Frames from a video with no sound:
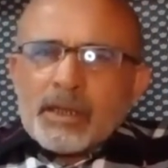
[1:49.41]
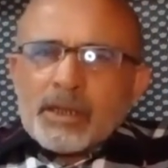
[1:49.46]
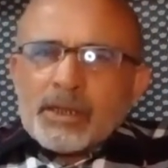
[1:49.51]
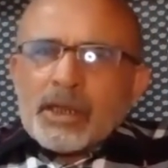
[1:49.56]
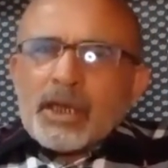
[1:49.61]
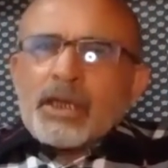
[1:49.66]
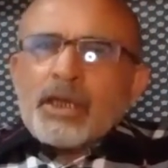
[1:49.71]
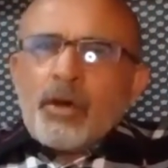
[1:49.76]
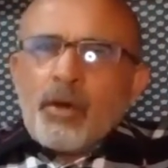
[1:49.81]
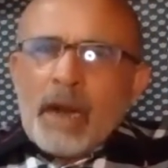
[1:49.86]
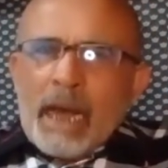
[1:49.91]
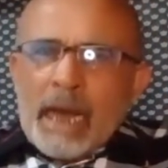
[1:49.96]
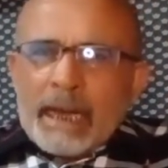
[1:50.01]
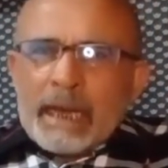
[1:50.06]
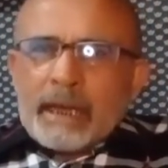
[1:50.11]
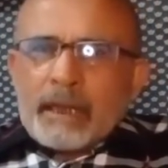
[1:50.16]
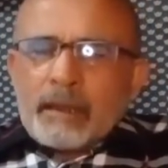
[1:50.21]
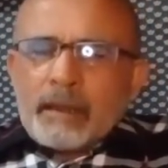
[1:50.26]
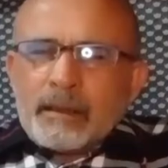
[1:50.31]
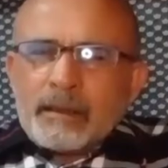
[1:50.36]
Já deu
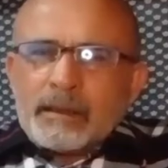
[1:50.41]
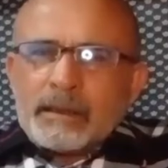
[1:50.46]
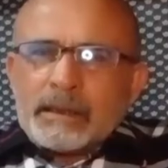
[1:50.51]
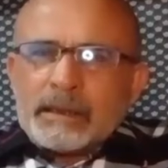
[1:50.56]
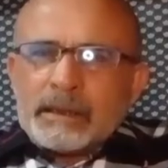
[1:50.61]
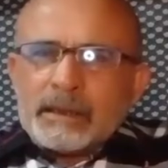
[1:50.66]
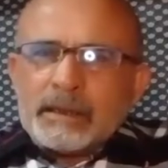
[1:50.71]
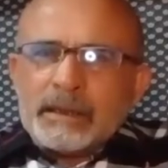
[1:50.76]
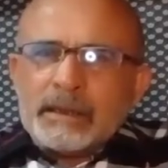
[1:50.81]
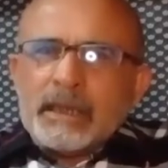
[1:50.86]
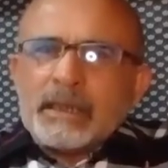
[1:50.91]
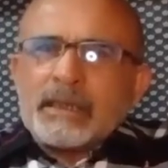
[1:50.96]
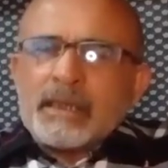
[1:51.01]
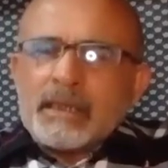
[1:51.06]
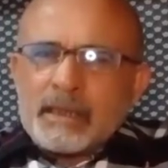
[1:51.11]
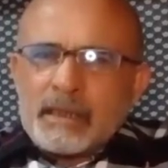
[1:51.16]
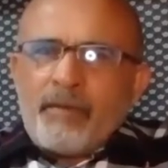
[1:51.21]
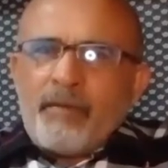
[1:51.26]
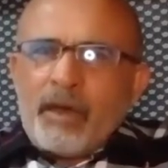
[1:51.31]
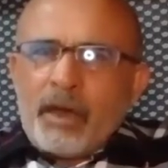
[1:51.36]
like? Já se
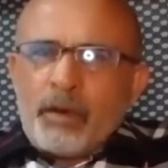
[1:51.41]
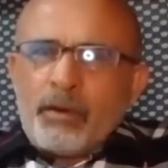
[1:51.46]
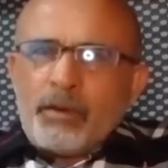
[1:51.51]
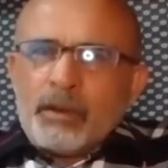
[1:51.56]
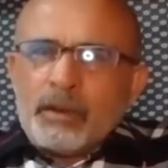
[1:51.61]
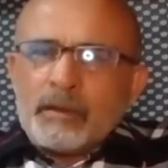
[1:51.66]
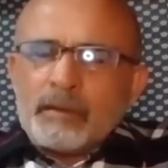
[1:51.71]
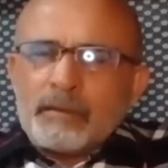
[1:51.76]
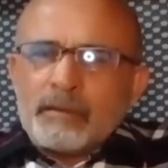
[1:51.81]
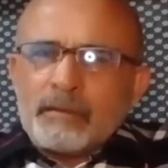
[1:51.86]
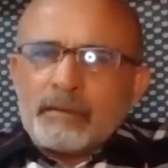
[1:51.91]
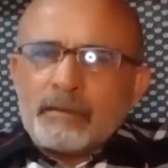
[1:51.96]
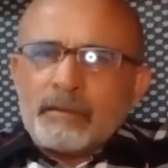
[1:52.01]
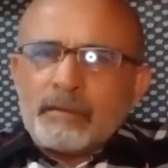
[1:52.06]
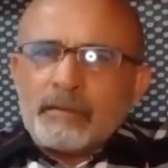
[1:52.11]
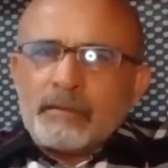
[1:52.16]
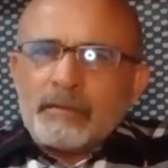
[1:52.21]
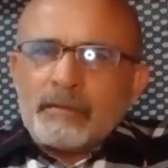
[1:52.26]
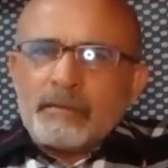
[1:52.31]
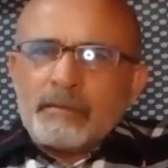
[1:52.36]
inscreveu?
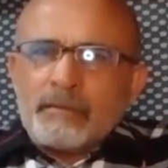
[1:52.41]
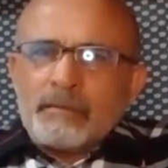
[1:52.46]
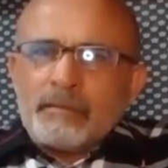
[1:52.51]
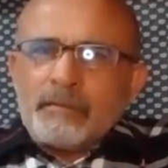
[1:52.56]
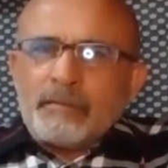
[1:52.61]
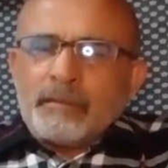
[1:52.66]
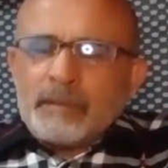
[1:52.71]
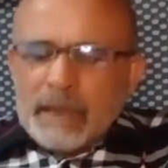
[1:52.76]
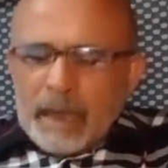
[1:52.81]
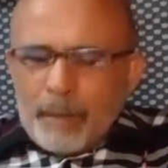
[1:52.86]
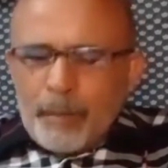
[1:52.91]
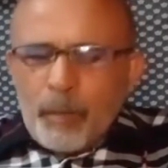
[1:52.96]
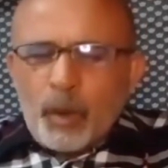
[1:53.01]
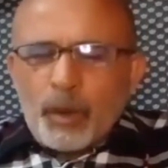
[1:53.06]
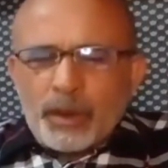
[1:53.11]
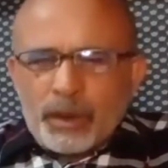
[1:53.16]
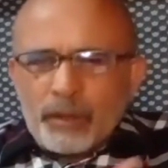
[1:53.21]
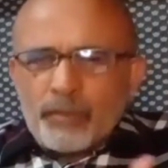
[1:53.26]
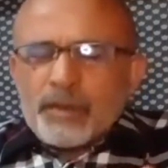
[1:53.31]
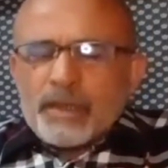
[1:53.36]
Tá
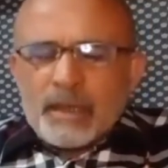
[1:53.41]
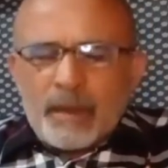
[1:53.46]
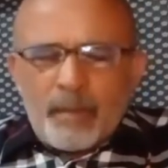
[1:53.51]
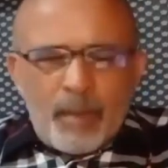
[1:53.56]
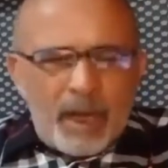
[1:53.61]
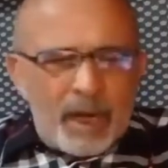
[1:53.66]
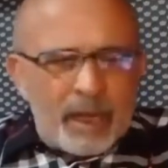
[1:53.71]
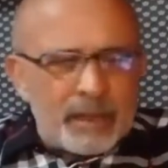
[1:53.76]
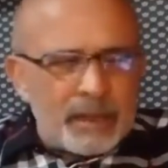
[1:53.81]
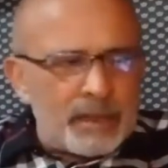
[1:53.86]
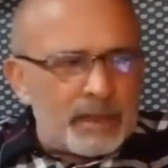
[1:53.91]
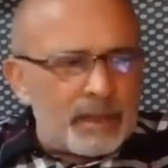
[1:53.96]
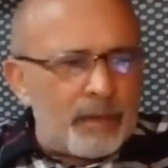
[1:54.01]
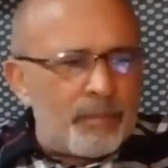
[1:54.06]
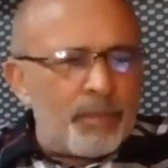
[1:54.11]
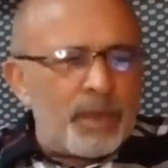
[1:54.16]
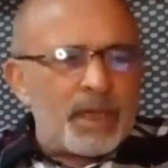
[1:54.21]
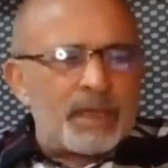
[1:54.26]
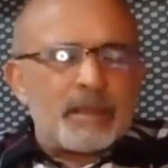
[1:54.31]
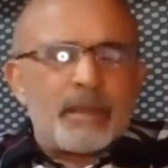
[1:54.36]
bom, então você merece
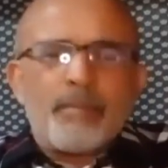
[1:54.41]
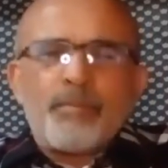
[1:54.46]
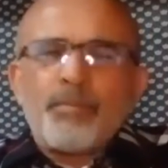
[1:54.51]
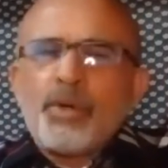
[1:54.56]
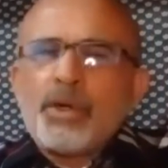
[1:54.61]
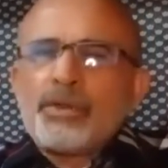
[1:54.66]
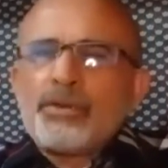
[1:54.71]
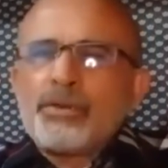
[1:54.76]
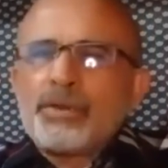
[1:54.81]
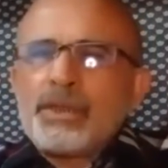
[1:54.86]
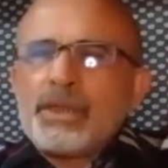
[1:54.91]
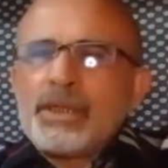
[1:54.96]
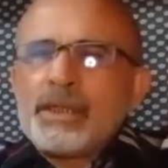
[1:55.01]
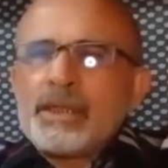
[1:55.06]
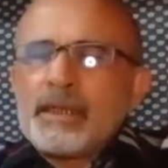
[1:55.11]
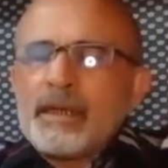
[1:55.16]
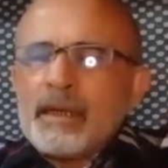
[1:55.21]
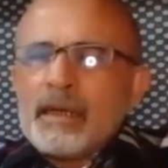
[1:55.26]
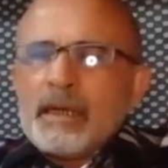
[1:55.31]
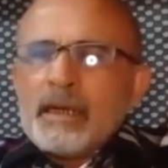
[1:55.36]
saber essa boa
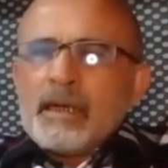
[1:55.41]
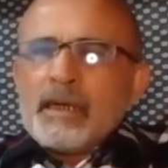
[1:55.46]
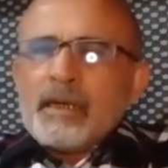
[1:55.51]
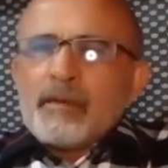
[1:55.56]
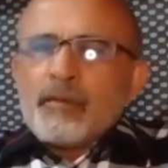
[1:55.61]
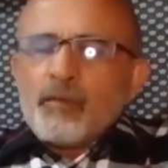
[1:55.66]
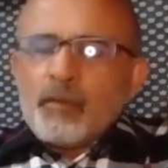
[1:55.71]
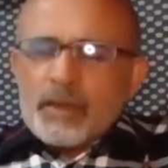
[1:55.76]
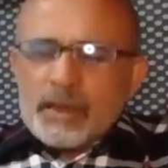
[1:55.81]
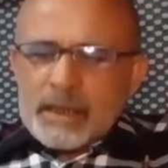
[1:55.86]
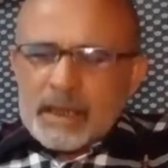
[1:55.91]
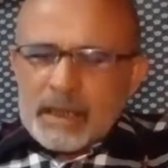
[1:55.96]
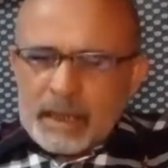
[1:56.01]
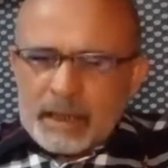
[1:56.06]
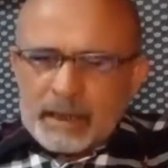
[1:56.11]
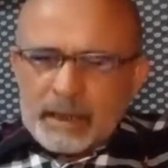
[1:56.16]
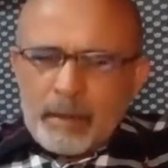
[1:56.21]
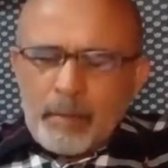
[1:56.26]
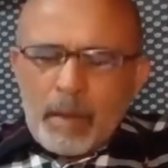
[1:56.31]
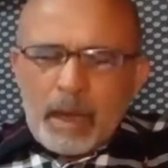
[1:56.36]
notícia. Você
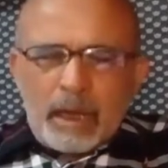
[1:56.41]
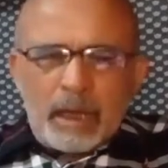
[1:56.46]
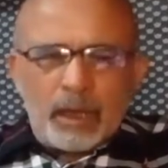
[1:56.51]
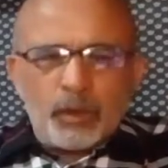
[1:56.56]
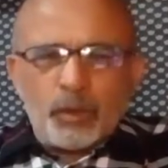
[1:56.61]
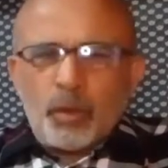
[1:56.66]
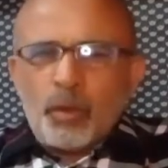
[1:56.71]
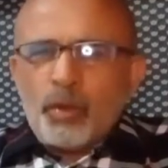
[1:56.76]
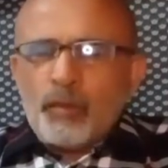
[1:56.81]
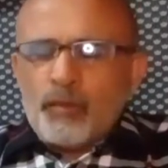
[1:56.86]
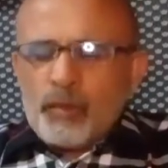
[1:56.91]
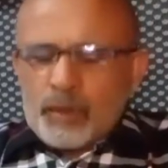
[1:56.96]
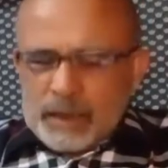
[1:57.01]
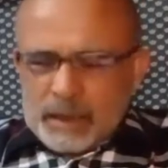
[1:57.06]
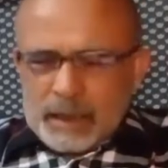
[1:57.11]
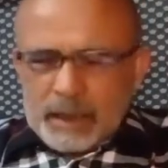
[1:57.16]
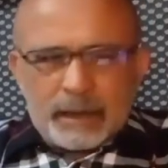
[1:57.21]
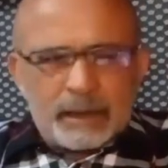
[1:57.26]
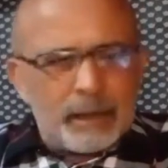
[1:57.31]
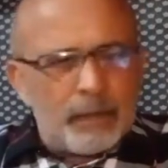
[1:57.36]
que é trabalhador,
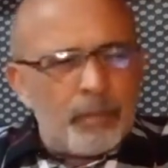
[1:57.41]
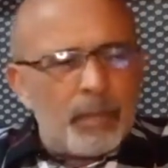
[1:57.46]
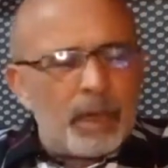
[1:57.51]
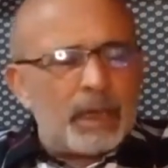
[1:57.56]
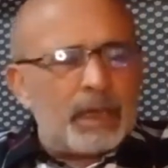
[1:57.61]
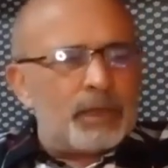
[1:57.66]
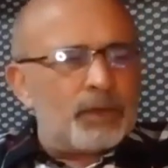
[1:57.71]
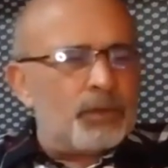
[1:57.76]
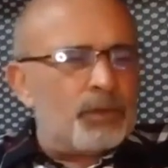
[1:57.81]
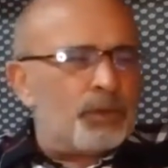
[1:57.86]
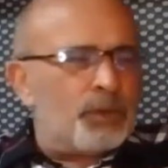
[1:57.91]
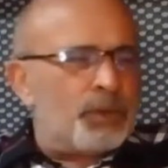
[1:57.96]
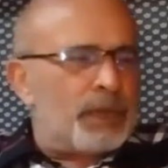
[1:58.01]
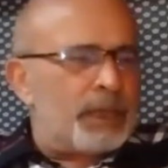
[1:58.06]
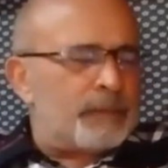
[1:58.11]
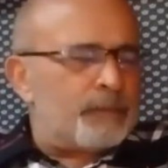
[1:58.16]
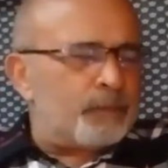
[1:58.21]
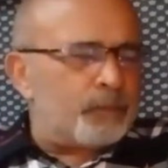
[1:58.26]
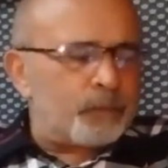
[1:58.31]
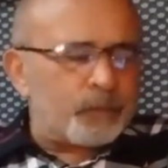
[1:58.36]
você que é
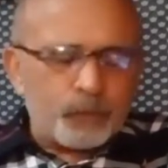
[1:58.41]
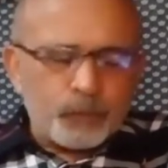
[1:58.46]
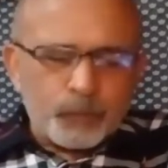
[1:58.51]
trabalhadora